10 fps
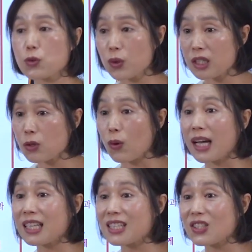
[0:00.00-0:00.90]
수 있는
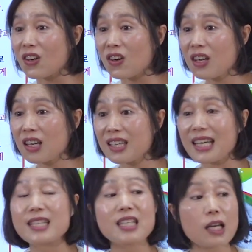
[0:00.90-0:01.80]
과일 있죠.
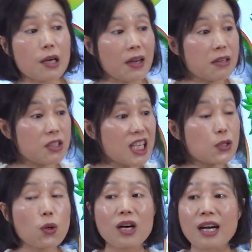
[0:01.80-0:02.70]
야채과 과일,
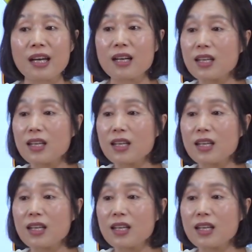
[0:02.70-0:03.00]
채소과 과일.